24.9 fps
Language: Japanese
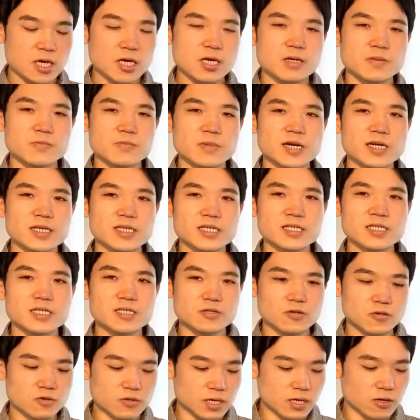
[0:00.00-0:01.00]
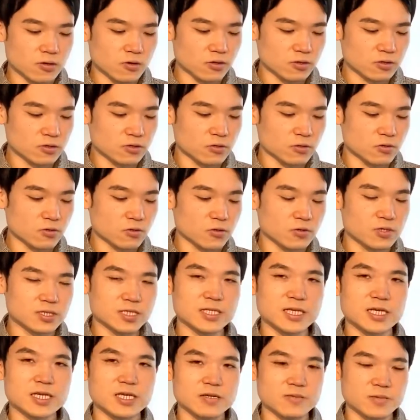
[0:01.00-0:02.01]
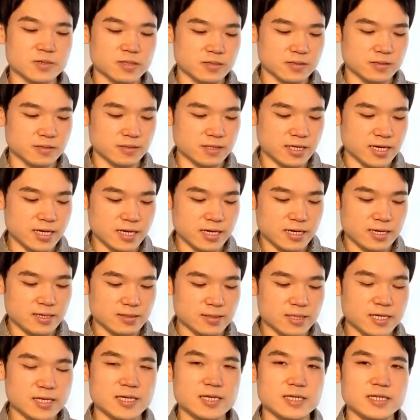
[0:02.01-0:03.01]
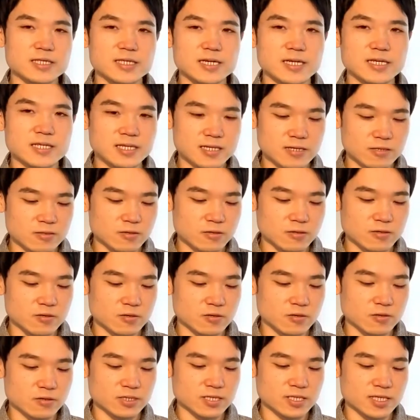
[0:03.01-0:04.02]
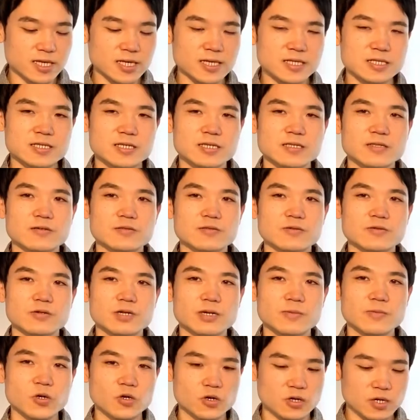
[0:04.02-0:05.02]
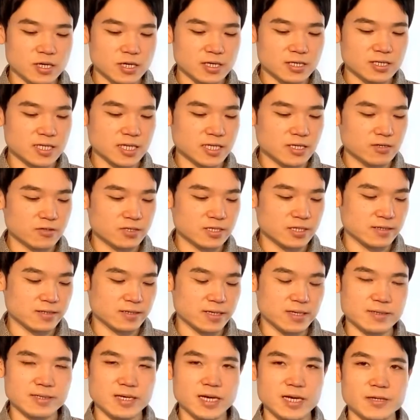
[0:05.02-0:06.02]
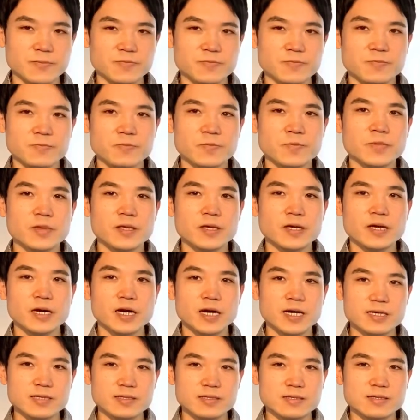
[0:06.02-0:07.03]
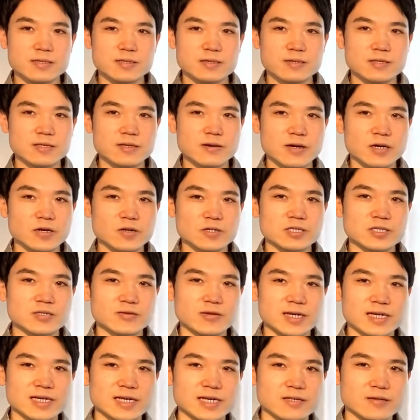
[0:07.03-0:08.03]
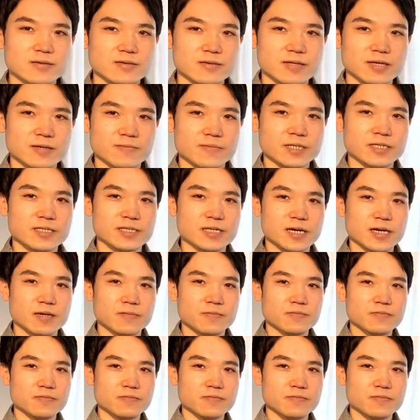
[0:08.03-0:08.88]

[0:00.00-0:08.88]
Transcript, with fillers: 毎日動画を投稿していきますので、ぜひチャンネル登録をして次の動画もチェックしてください。はい、それではご視聴ありがとうございました。